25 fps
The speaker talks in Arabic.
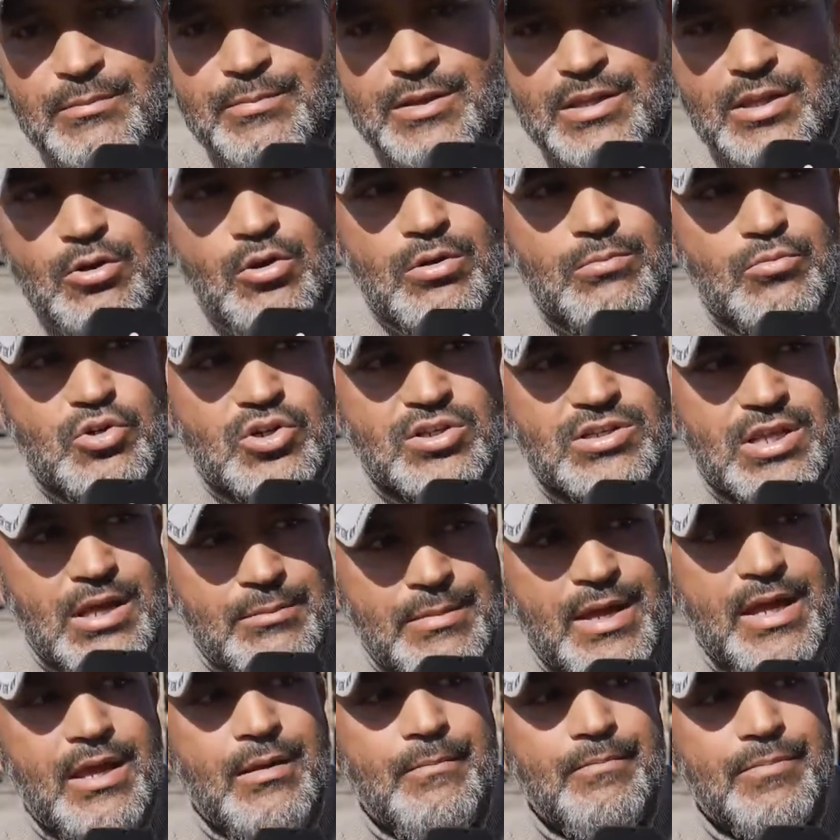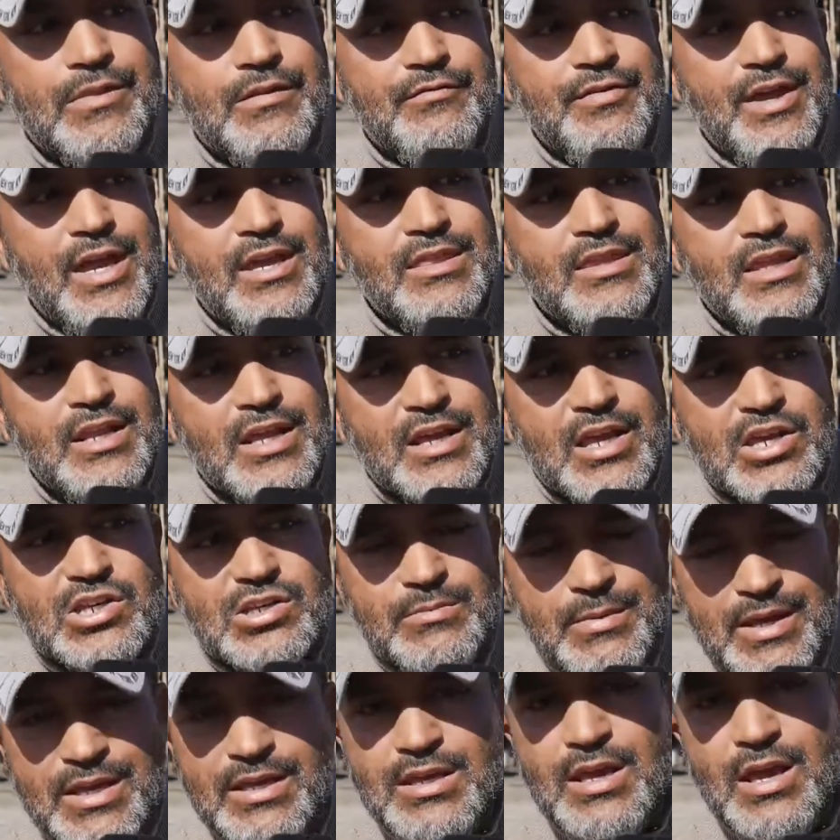بدور المجتمع فإننا
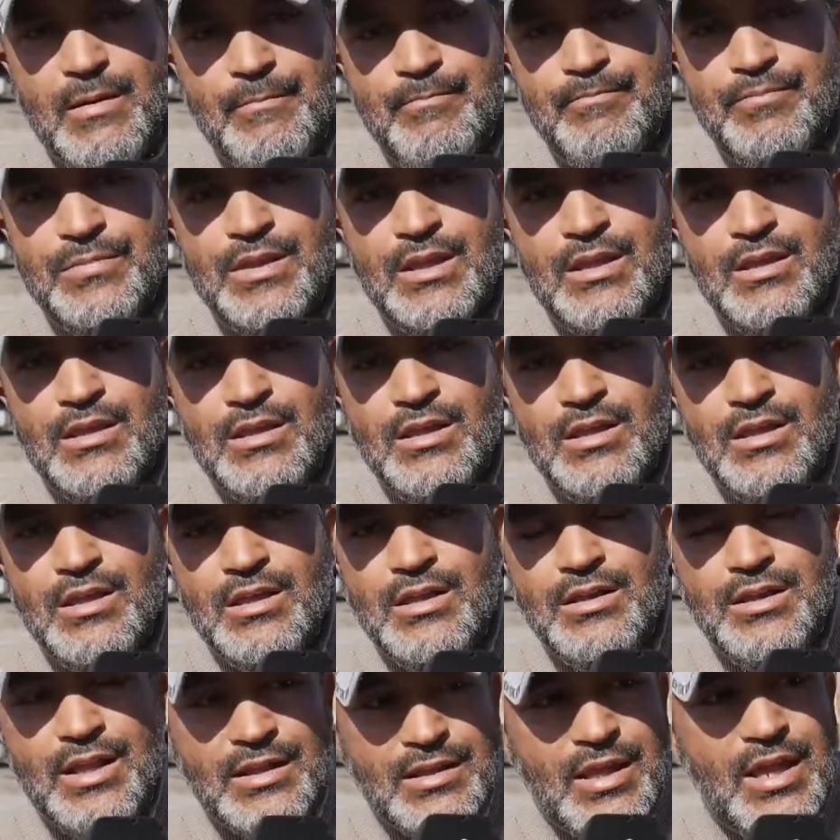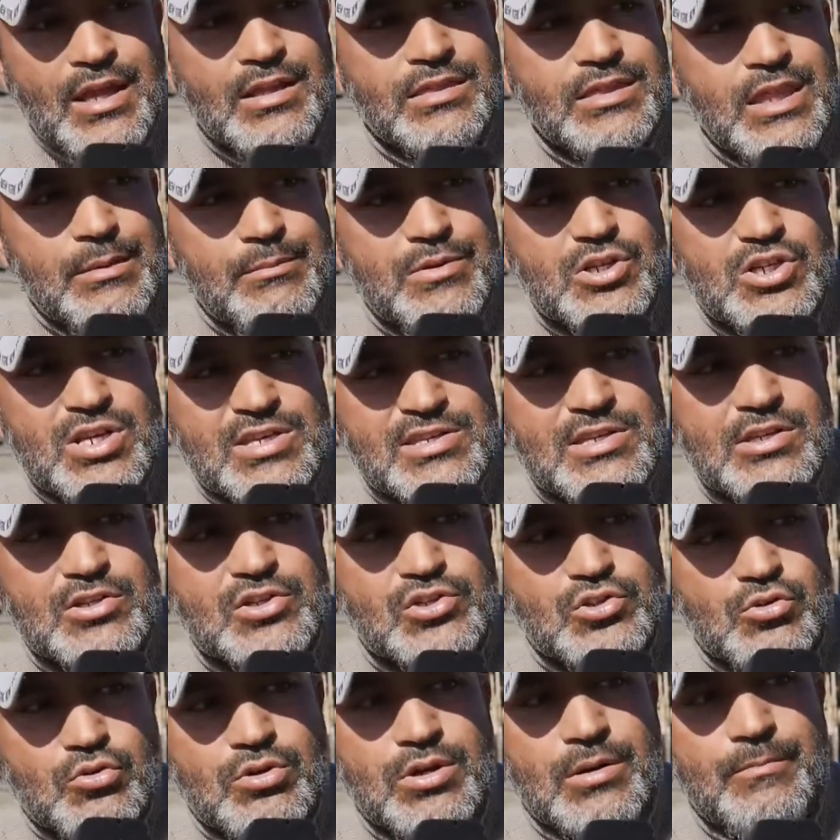كجمعية نتقدم بجزيل
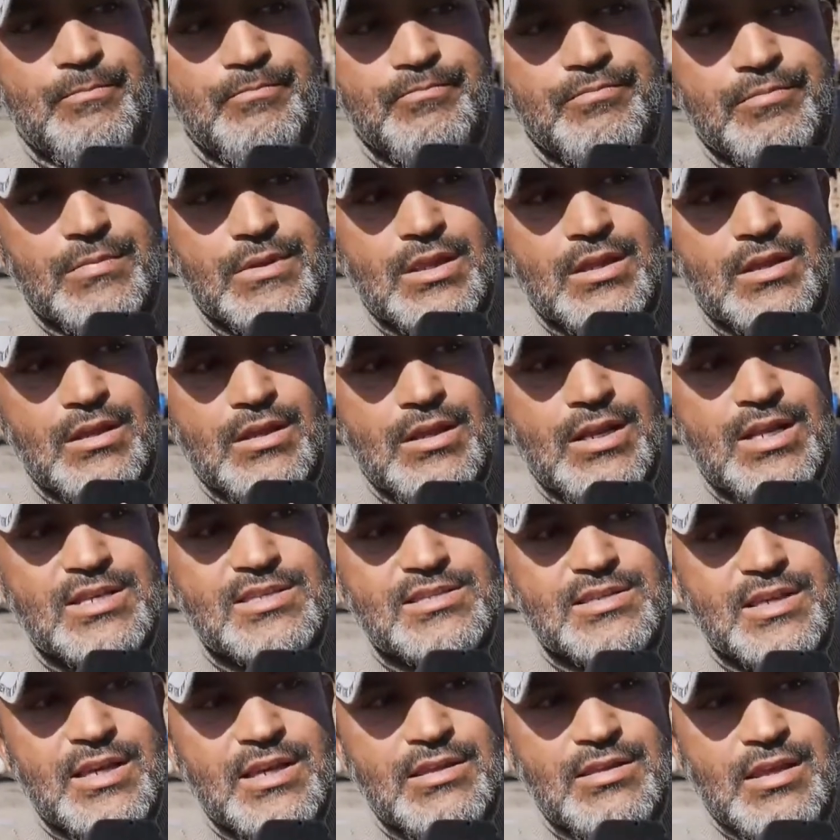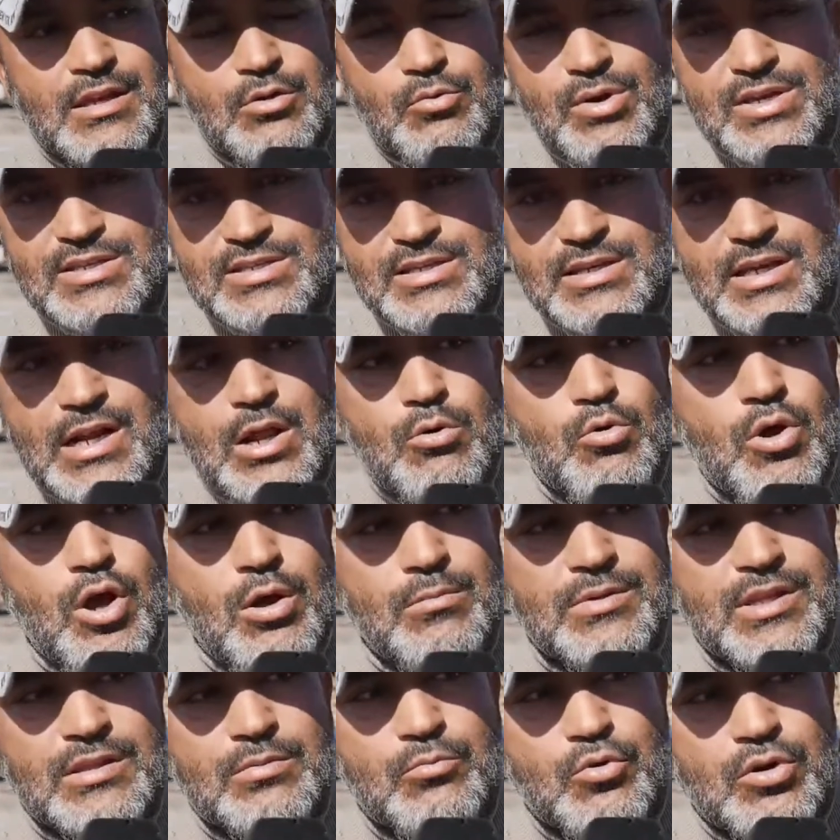السكر إلى السيدة الوزيرة
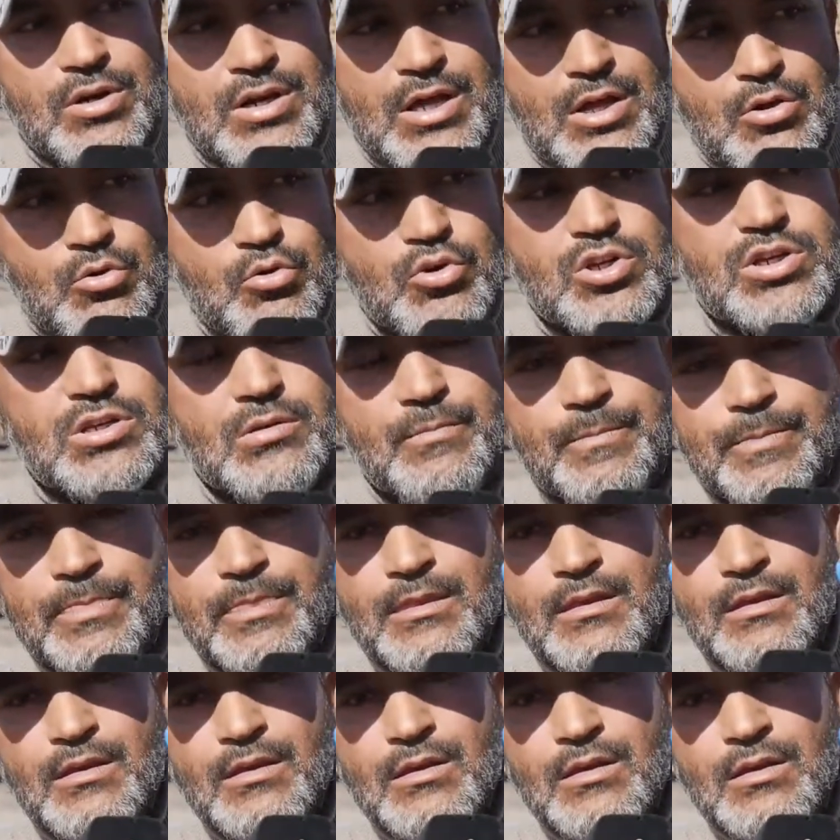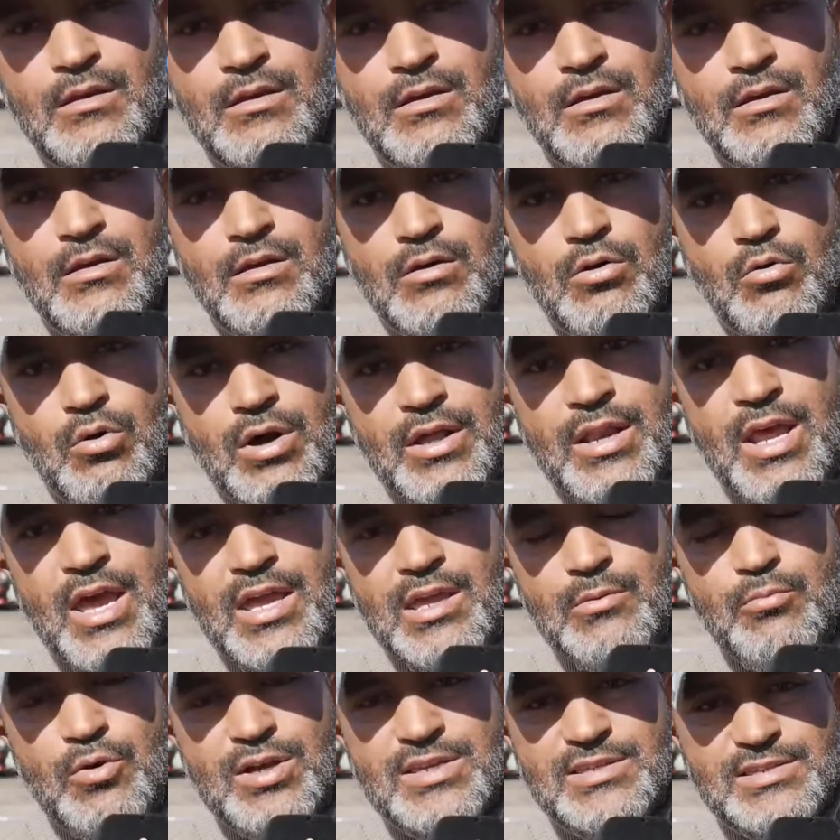وعمدة مراكش
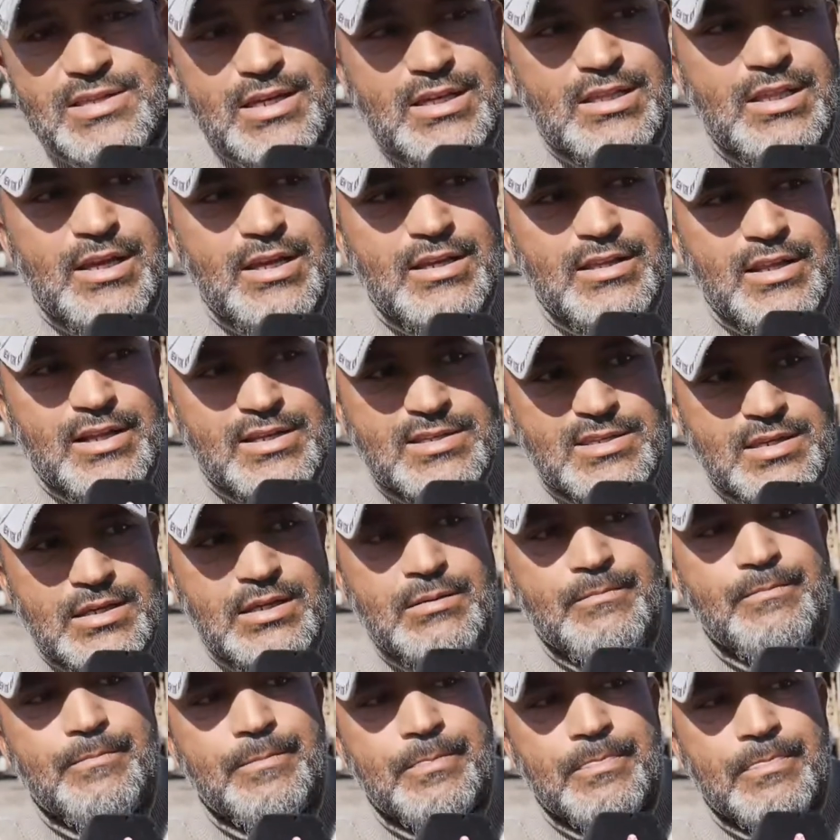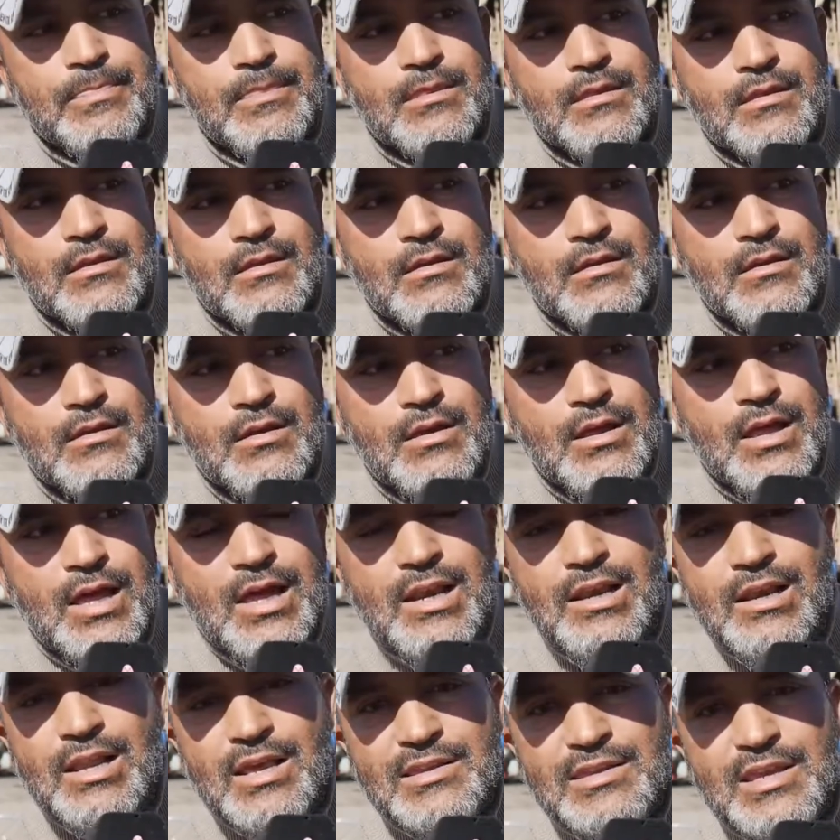ونائبها السيد الإدريسي
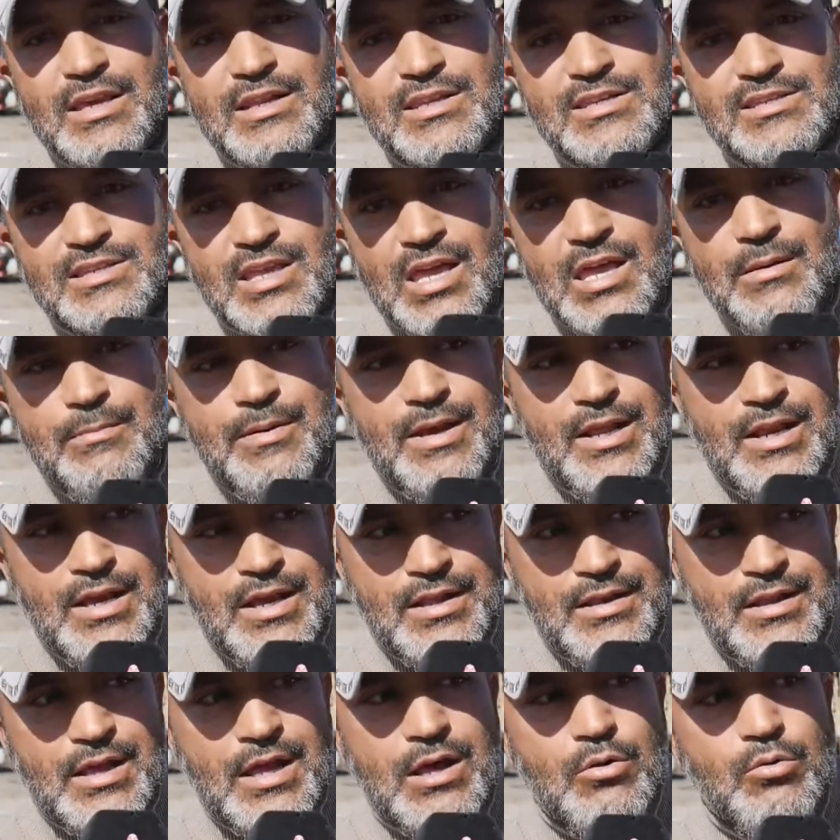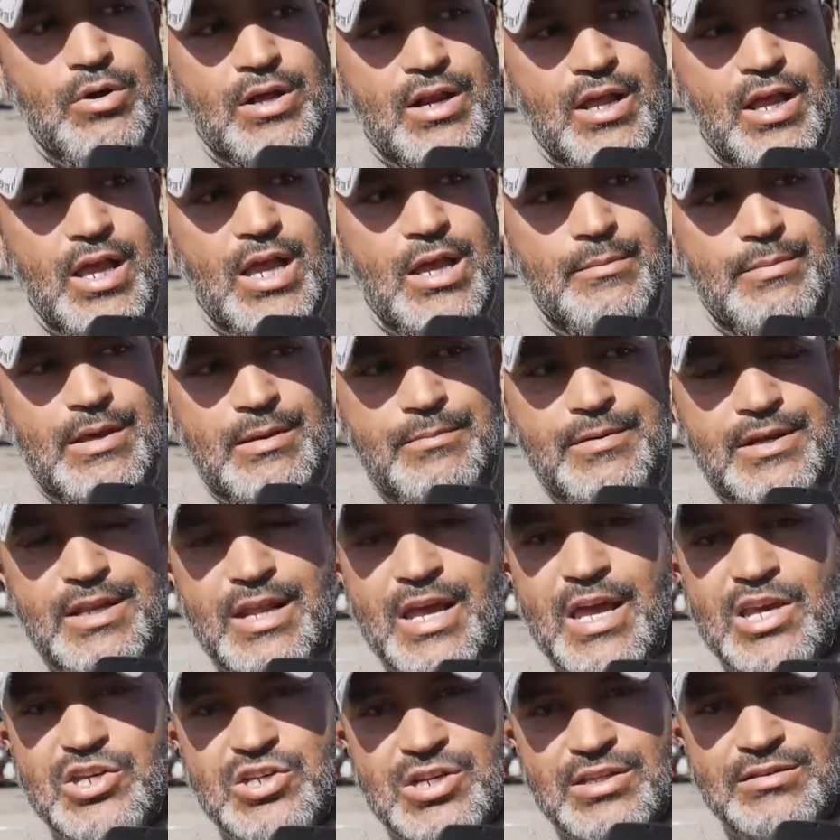اللذان استقبلنا ورحب
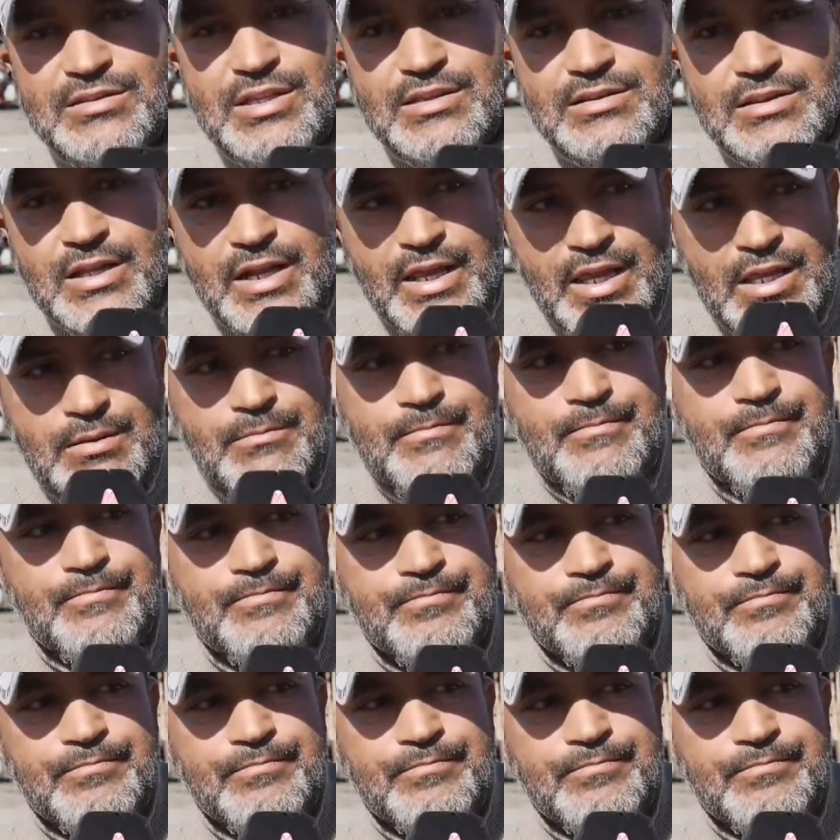بنا أشد الترحيب